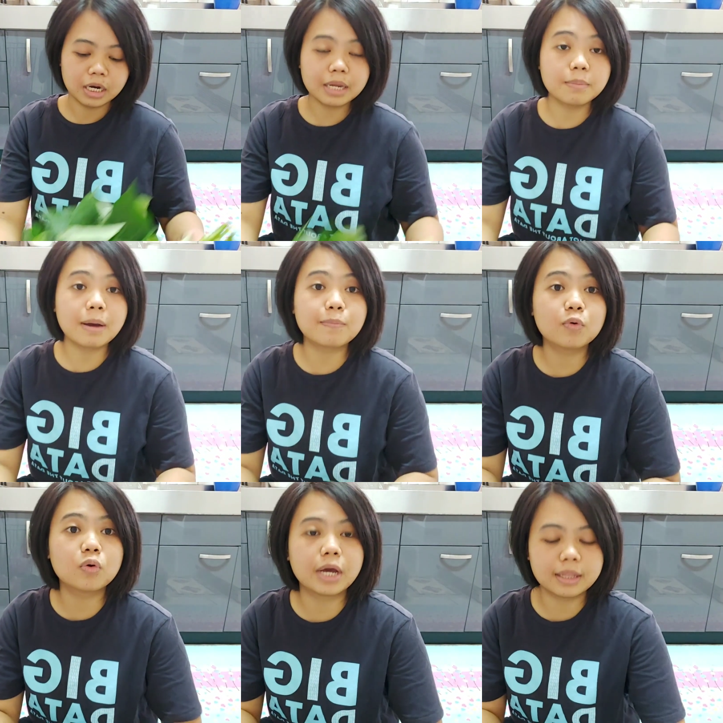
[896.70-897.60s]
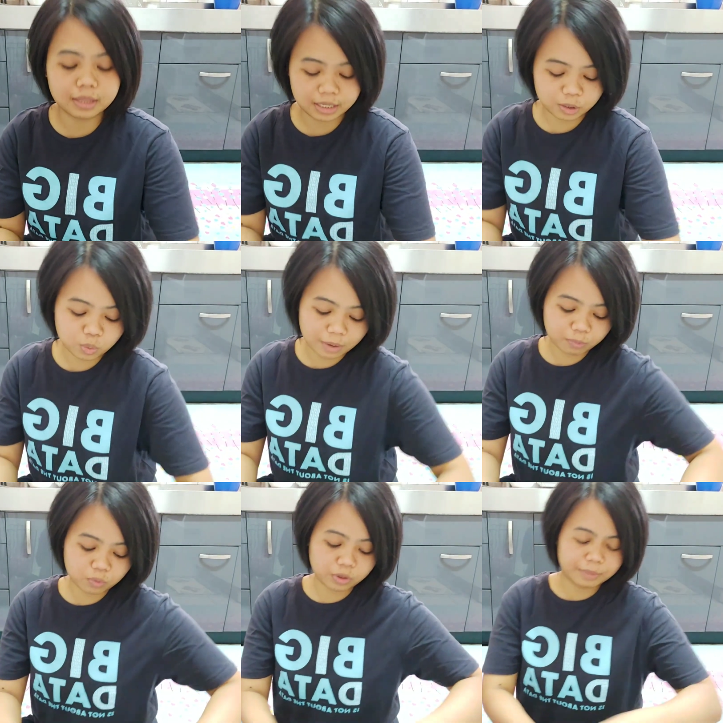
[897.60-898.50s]
50 nt 20
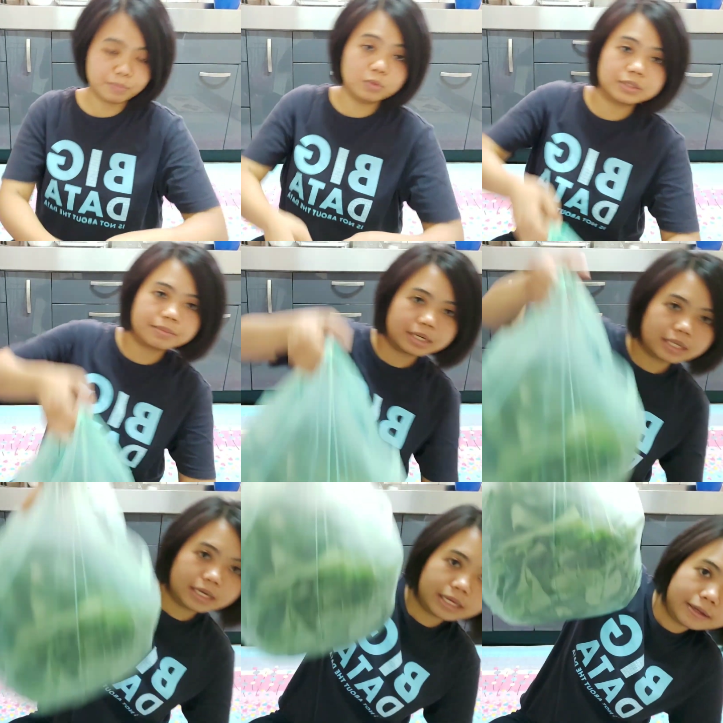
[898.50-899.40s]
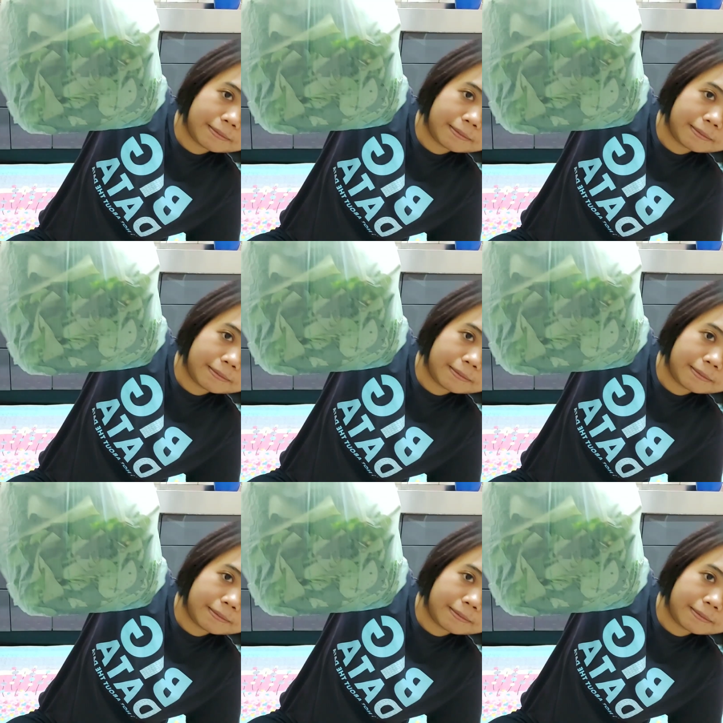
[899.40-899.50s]
ribu seperti ini